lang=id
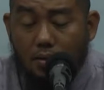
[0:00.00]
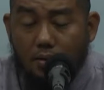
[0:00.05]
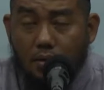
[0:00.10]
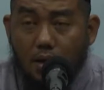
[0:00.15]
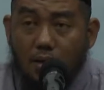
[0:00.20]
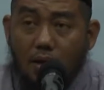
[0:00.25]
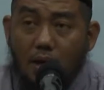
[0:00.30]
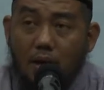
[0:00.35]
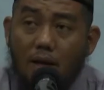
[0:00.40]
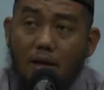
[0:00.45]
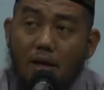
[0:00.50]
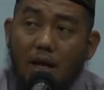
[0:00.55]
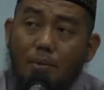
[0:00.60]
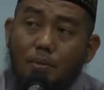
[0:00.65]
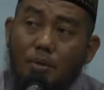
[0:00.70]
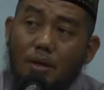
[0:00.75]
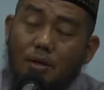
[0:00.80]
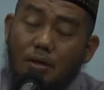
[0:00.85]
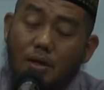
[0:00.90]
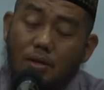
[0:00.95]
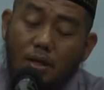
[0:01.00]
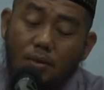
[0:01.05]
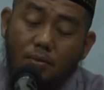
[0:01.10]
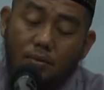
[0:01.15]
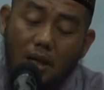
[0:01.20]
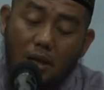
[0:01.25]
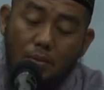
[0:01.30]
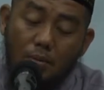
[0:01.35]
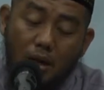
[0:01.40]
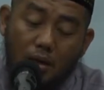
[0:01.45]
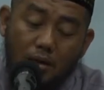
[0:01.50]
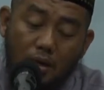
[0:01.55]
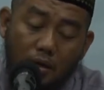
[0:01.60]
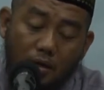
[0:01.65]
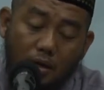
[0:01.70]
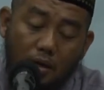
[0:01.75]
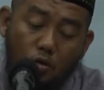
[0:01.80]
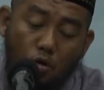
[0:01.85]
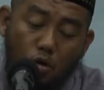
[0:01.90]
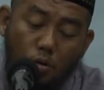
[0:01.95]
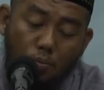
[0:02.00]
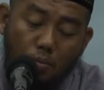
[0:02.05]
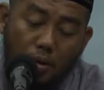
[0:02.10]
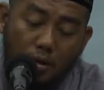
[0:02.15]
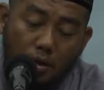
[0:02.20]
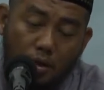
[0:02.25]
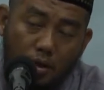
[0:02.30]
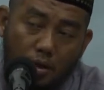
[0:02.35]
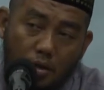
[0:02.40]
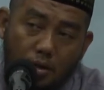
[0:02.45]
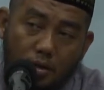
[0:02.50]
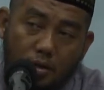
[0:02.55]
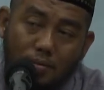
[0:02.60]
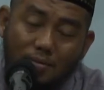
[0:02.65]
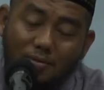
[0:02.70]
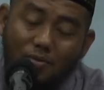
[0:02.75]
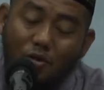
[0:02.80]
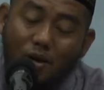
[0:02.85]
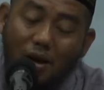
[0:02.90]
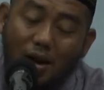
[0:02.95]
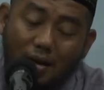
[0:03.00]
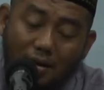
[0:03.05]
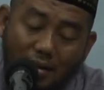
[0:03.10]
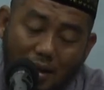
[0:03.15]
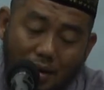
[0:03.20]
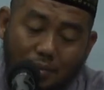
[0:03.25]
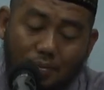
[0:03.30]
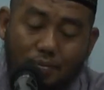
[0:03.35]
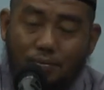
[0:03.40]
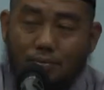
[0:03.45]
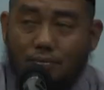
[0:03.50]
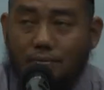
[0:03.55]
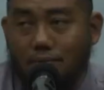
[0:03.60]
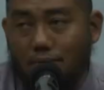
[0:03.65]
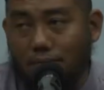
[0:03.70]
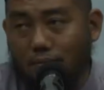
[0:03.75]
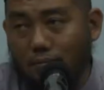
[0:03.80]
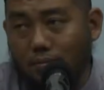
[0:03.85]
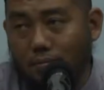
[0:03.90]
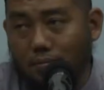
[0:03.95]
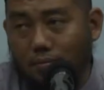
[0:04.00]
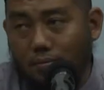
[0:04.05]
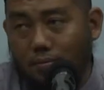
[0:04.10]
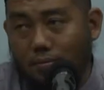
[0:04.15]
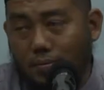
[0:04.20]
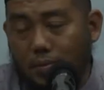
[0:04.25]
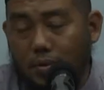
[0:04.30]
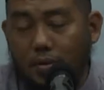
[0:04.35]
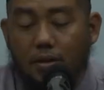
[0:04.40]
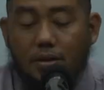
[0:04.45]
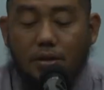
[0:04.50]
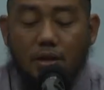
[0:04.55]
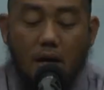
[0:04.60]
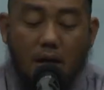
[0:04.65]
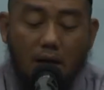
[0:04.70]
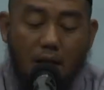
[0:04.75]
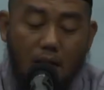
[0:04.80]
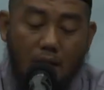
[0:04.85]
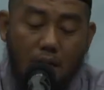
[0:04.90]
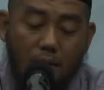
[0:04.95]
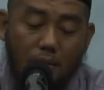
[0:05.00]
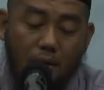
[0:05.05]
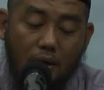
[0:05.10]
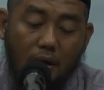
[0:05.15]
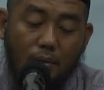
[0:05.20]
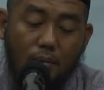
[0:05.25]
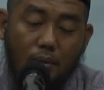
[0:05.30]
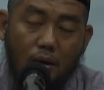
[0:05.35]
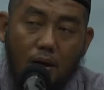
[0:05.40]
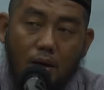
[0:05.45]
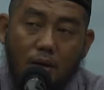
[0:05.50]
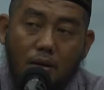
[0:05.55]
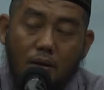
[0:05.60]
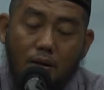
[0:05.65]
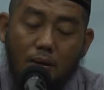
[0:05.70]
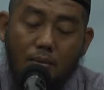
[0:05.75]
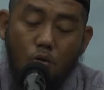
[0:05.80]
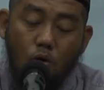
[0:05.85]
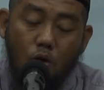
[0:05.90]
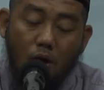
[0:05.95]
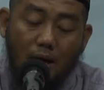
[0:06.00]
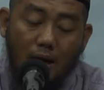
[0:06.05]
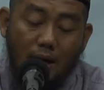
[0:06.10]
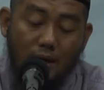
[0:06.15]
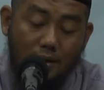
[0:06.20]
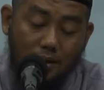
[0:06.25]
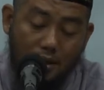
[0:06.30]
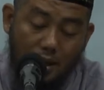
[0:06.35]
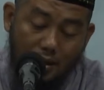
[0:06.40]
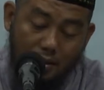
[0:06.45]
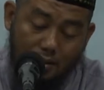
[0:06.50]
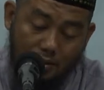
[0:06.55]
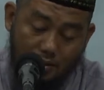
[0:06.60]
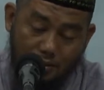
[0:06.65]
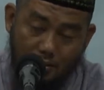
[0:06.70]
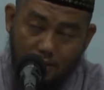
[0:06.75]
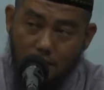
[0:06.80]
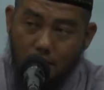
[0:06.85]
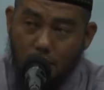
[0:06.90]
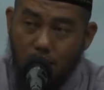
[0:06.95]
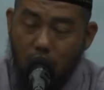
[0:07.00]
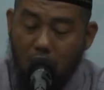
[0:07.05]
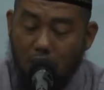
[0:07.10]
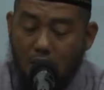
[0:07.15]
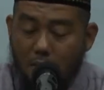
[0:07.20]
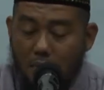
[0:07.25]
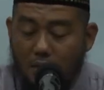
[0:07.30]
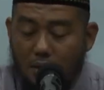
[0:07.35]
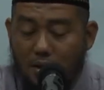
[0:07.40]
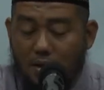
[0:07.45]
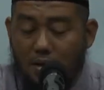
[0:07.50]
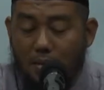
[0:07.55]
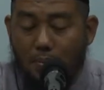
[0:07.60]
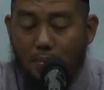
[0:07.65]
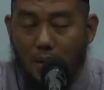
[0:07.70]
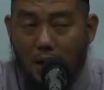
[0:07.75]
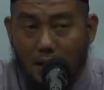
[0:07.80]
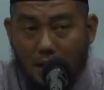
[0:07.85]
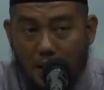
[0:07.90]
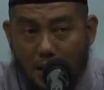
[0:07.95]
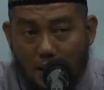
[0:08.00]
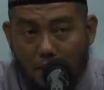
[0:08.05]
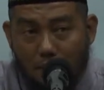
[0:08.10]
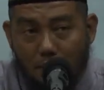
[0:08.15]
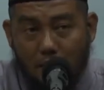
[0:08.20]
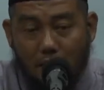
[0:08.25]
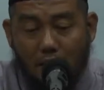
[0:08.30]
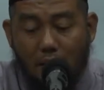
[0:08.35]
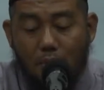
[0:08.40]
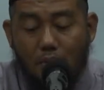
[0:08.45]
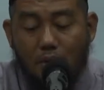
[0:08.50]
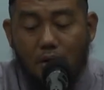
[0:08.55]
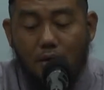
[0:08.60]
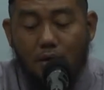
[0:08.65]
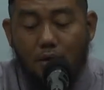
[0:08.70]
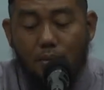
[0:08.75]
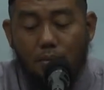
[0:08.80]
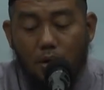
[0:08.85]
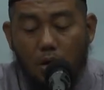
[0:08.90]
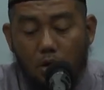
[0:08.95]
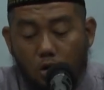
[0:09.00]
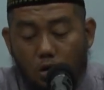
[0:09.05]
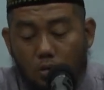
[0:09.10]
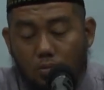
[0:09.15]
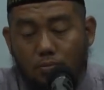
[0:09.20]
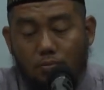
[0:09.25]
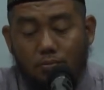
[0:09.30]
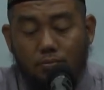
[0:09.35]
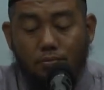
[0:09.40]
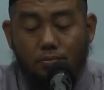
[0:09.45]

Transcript: Tatkala Nabi SAW telah mengajarkan umat ini semua adab, tata cara bagaimana dia buang hajat, bagaimana dia makan, bagaimana dia minum,